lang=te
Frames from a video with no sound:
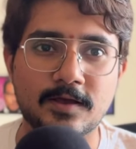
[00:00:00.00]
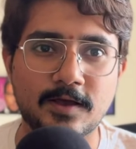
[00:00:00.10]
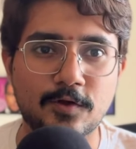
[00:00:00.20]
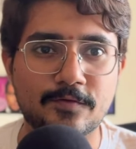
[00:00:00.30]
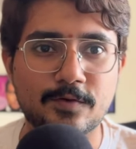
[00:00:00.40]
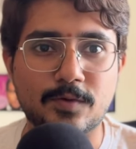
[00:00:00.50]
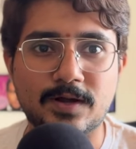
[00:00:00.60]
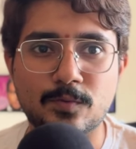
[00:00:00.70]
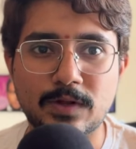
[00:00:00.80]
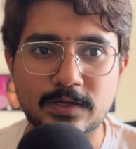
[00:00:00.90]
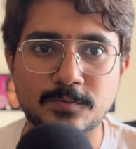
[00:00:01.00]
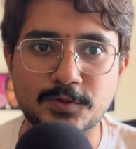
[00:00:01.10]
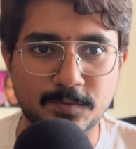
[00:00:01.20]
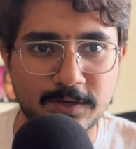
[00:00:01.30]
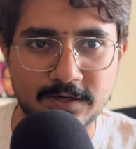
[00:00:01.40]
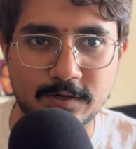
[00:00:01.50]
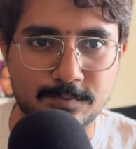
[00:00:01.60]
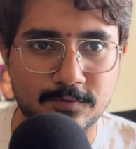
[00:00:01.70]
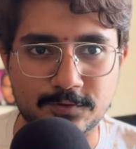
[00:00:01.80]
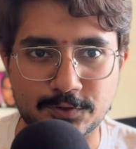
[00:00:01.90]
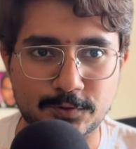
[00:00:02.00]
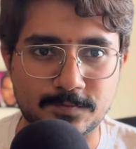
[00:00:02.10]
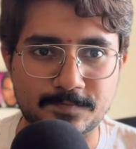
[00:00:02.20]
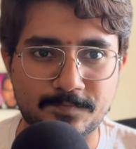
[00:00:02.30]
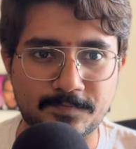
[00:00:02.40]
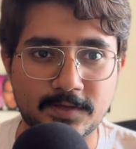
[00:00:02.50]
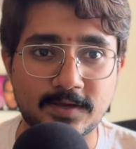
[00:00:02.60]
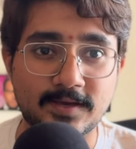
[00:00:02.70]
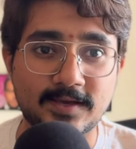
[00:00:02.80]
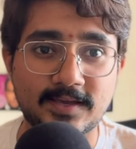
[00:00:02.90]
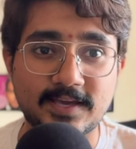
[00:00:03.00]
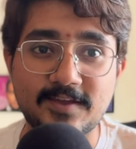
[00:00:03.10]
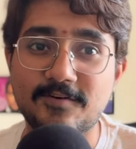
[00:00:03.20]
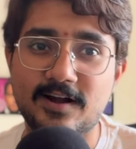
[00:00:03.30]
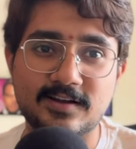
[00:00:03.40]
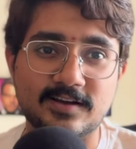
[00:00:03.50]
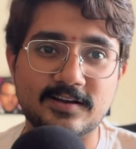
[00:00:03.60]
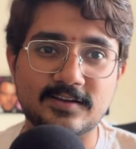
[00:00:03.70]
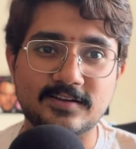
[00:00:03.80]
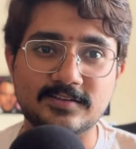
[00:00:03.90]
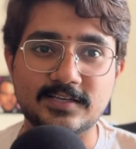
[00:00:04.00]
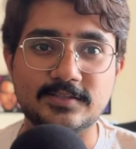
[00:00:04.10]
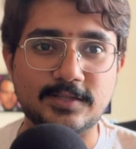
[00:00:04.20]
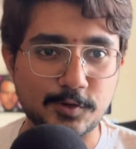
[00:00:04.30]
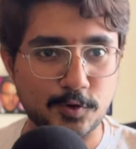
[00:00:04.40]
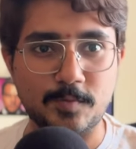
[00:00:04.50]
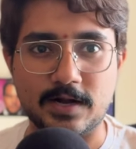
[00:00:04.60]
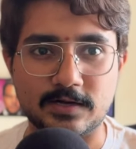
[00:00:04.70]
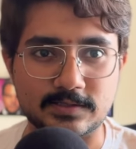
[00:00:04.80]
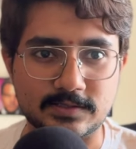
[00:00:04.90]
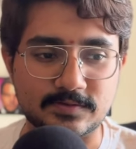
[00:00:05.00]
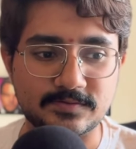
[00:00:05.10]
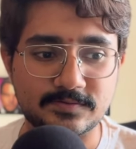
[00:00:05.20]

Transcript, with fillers: హలో ఎవ్రీవాన్ వెల్కమ్ టు ద మిలీనియల్ ప్రాఫిట్ షో ఇవాళ నేను తెలుగులో మాట్లాడతాను